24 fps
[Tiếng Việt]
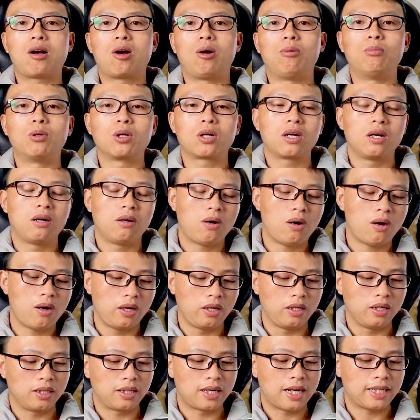có một câu
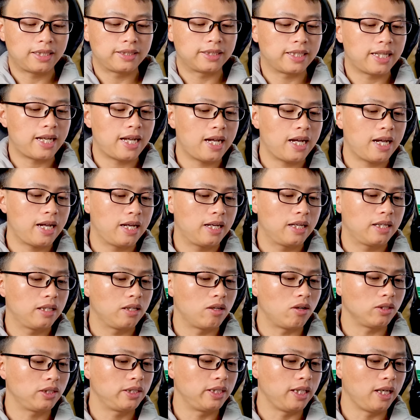hỏi được đặt ra,
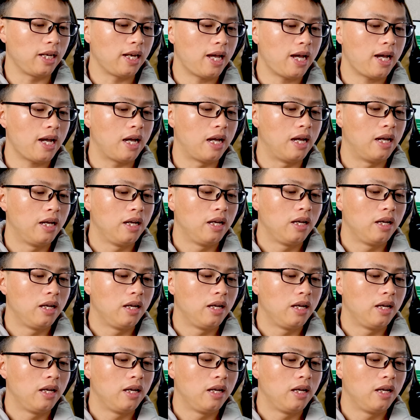đó chính là